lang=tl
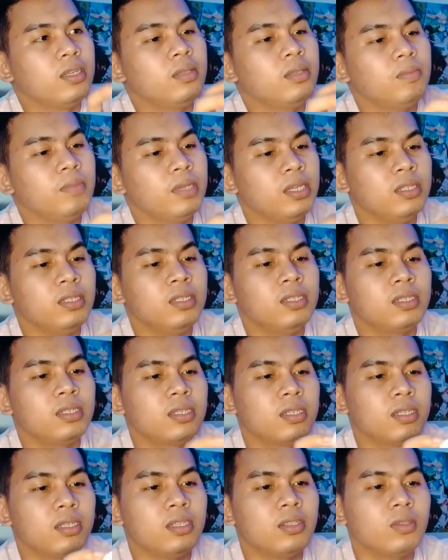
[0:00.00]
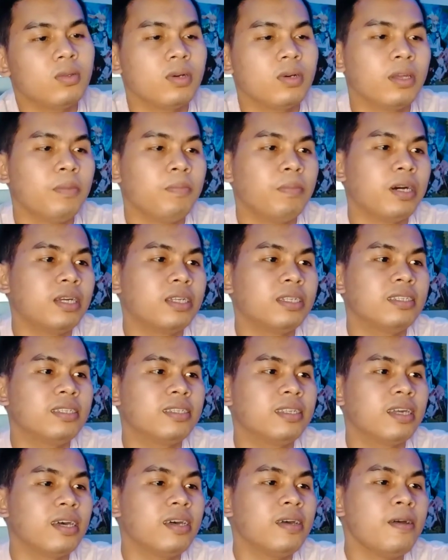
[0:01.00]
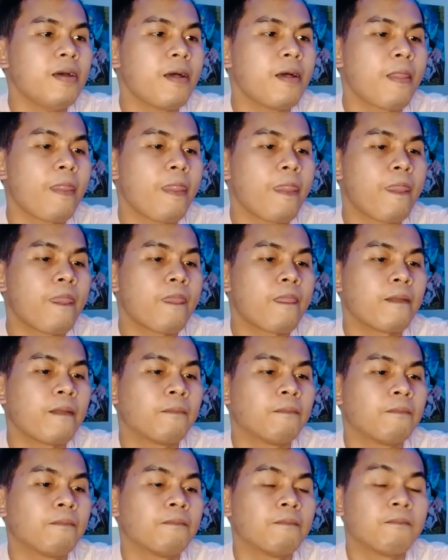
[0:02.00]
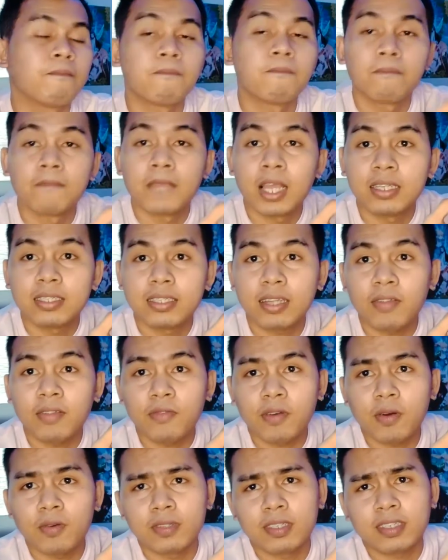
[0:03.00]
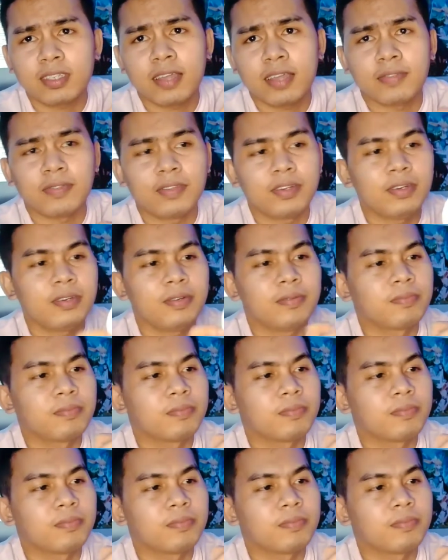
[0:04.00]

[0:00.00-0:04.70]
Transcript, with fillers: it means ito ay para sa cellphone standard